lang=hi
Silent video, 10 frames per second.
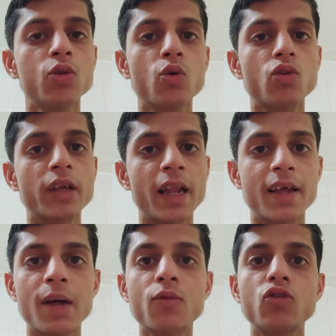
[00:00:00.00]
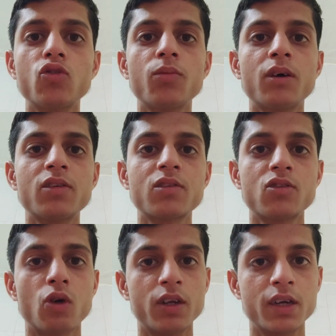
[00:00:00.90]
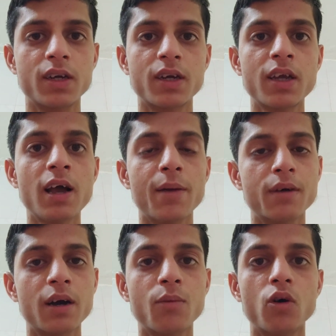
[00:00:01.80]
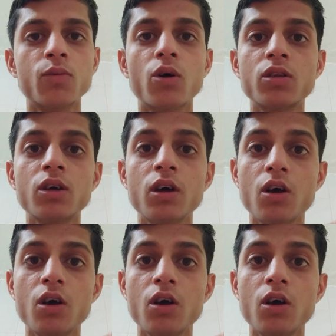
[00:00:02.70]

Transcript: तो टेलीग्राम को जरूर मस्ट ज्वाइन करके रखें आपका बहुत बहुत